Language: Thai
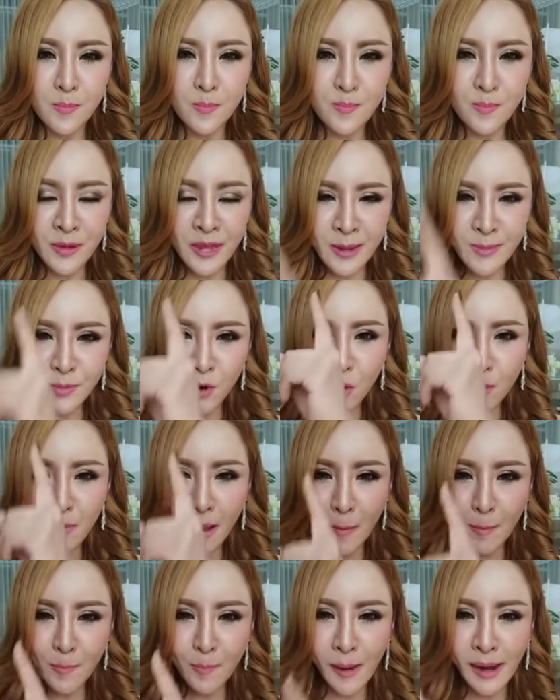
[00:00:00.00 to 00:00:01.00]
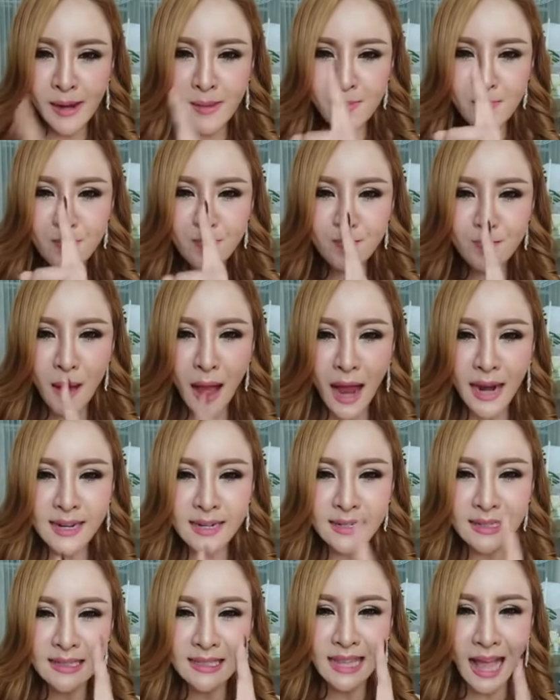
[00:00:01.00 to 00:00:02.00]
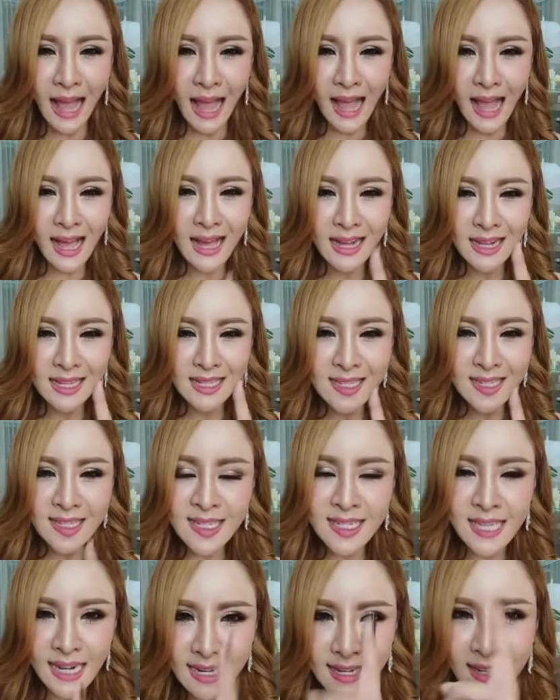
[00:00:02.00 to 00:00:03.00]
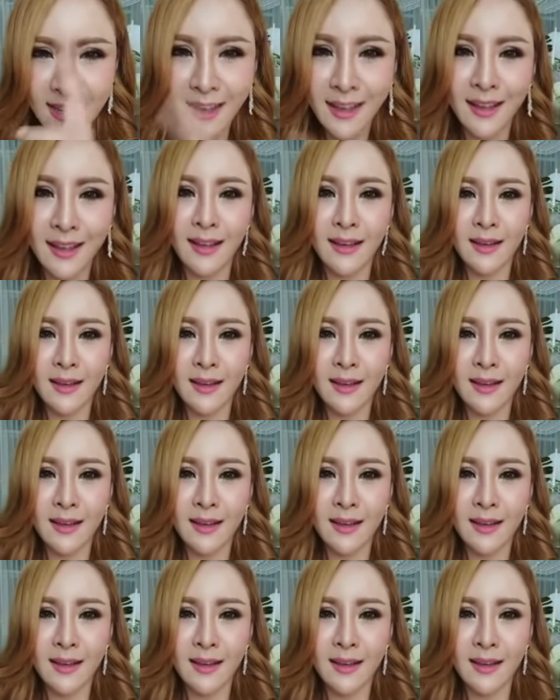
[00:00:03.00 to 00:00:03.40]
พิมพ์ลงมาเป็นพันธะสัญญา